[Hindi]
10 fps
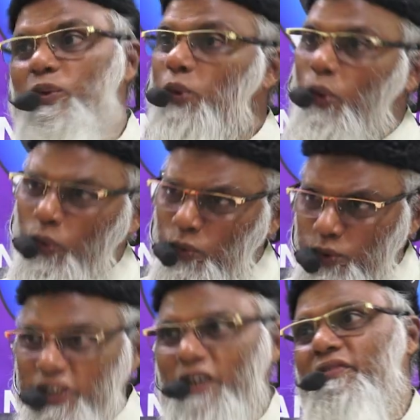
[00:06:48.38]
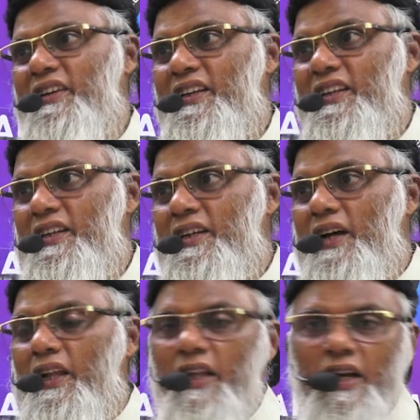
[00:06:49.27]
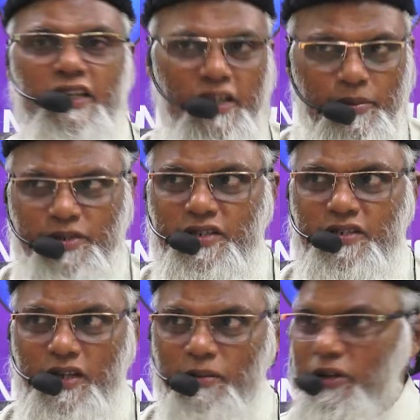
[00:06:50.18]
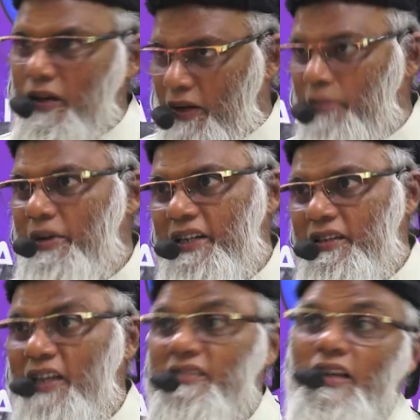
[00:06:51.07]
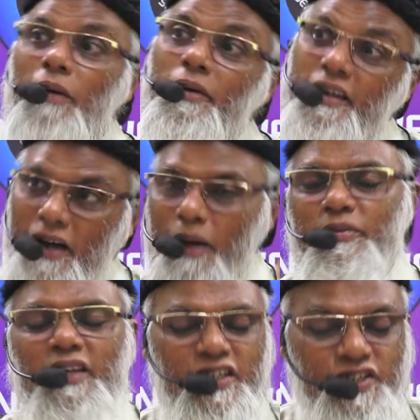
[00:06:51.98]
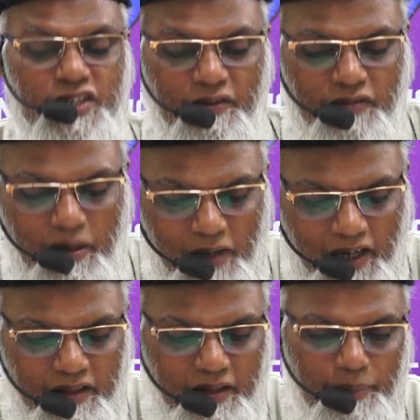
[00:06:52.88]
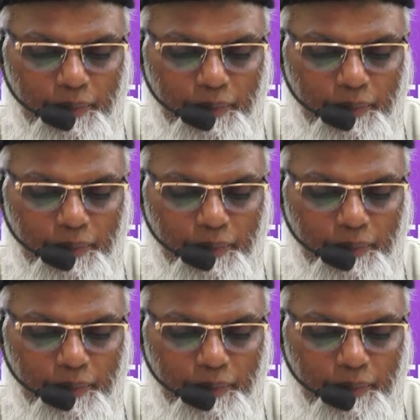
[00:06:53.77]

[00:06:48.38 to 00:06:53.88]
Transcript: दोनों को शर्फ है अल्लाह के नबी वसलम का वहाँ बैठना साहब कराम के लिए शर्फ का बायत है